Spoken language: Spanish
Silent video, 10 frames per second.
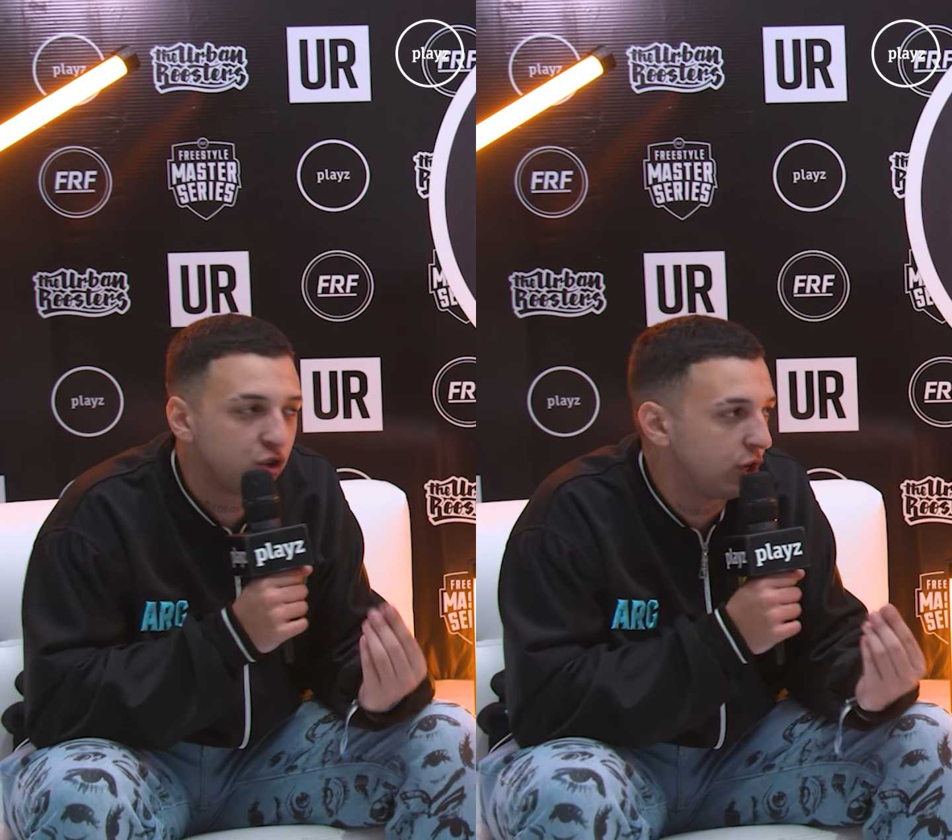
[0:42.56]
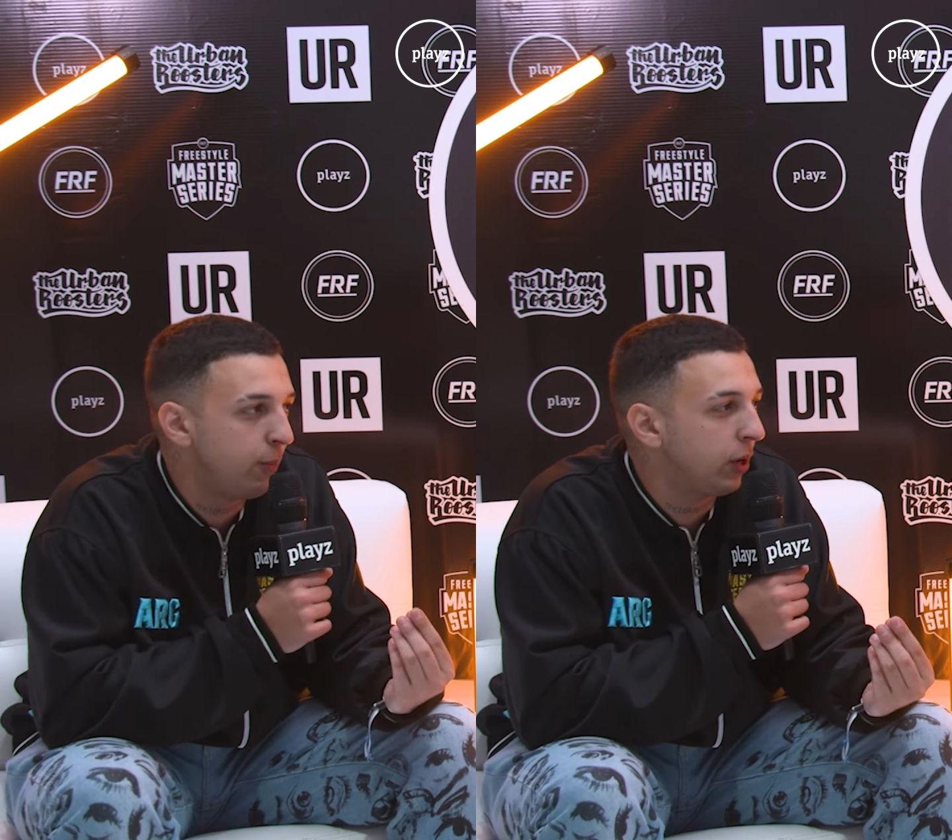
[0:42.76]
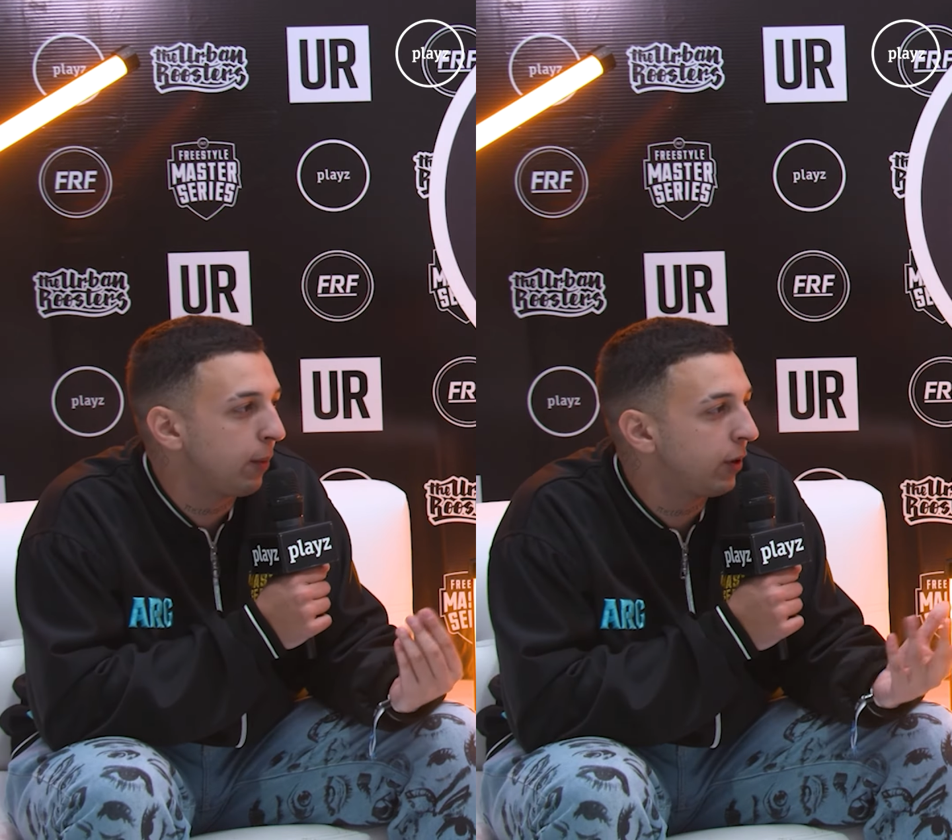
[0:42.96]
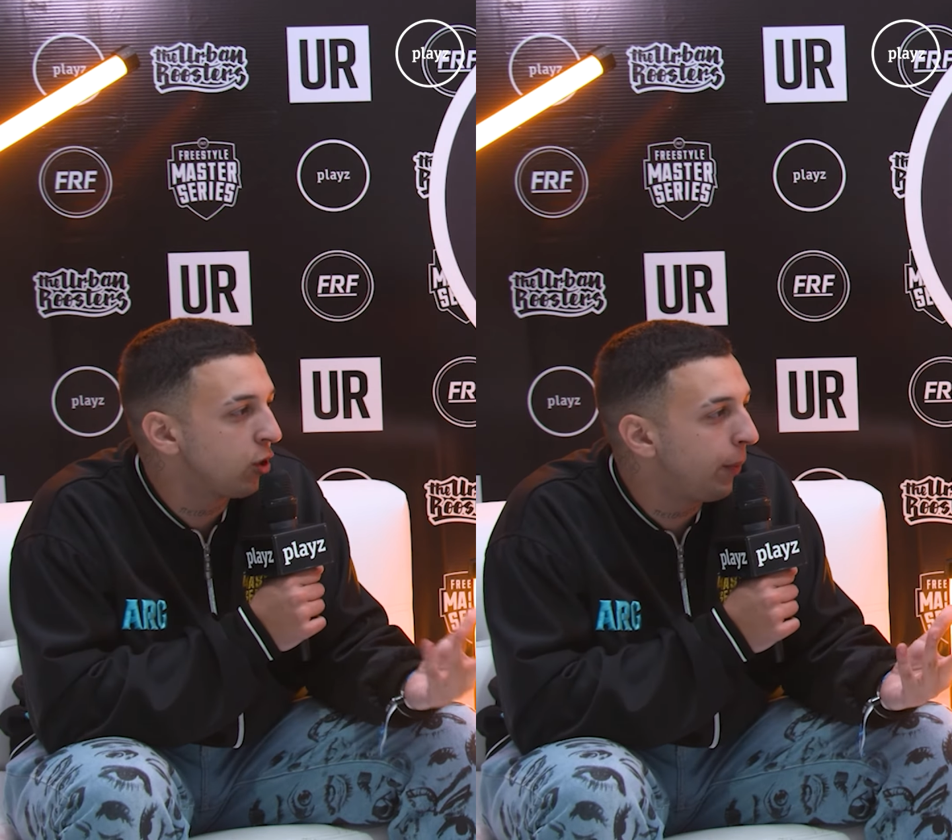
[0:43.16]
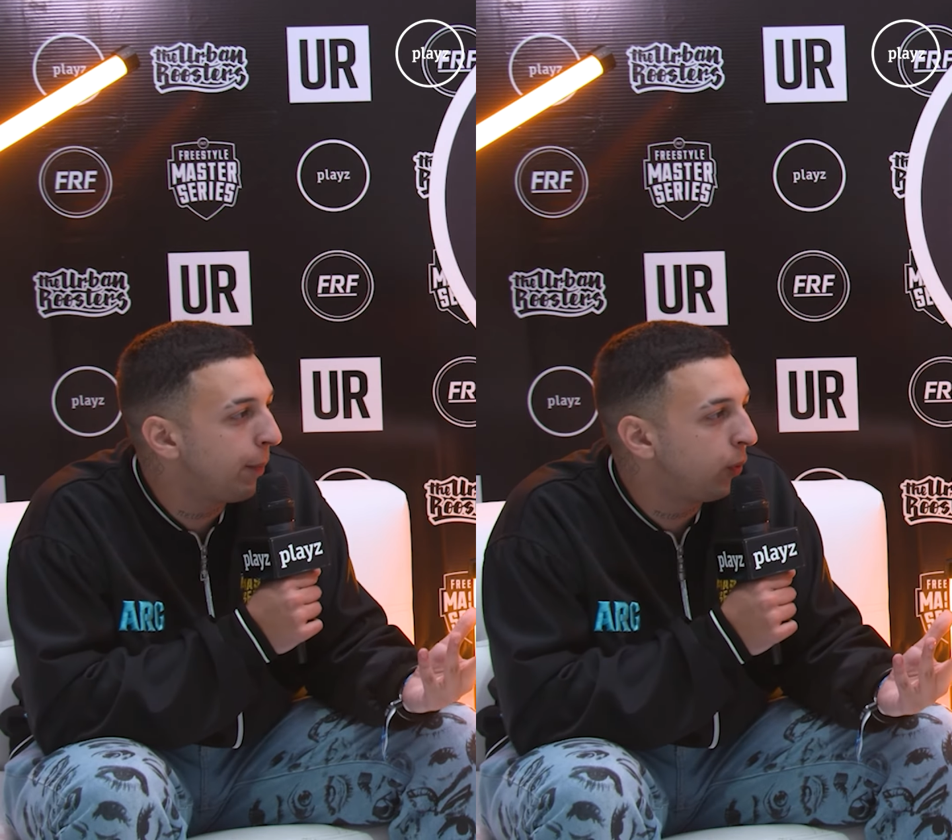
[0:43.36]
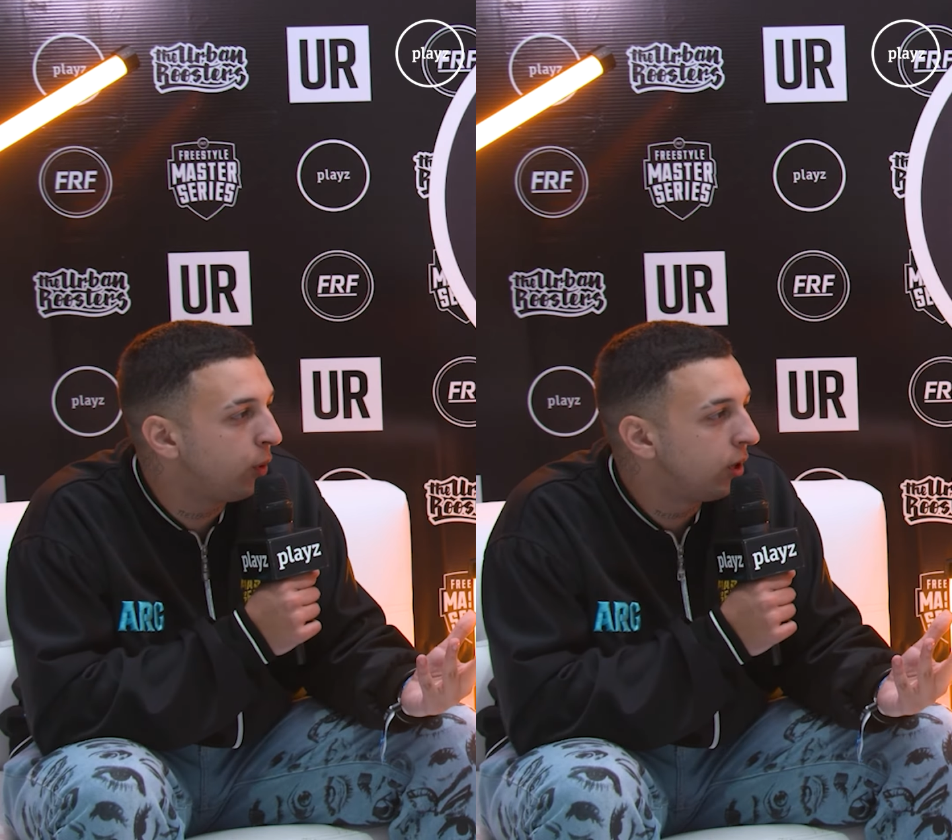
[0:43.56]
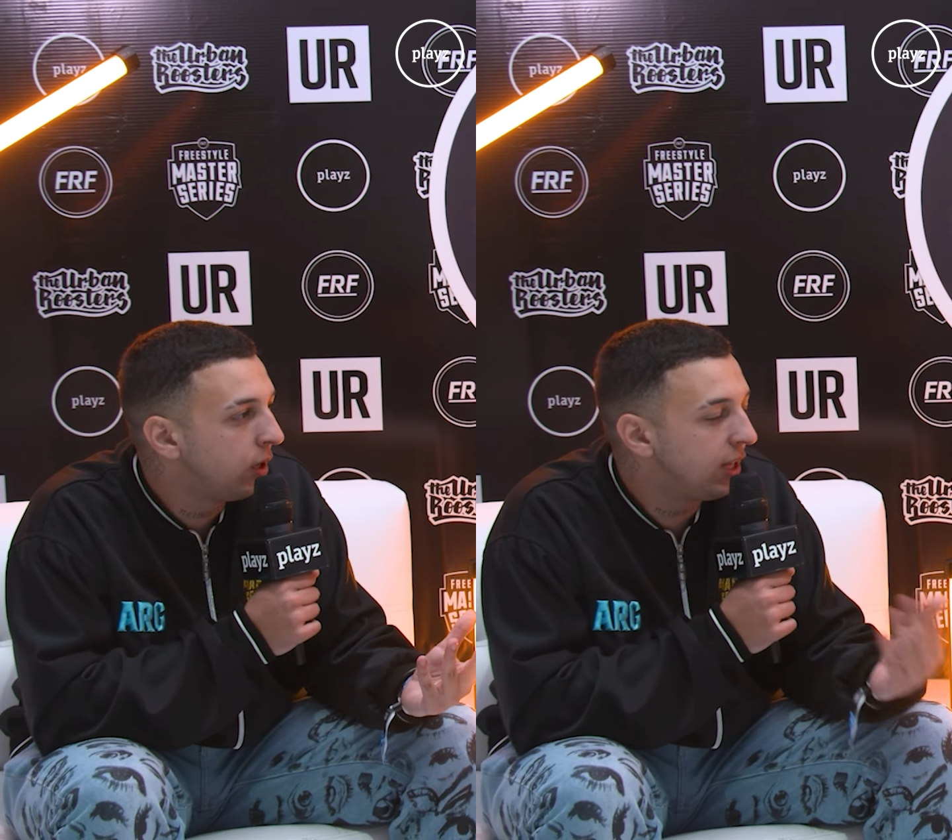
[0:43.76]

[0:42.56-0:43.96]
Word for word: Lloré porque perdió Papo.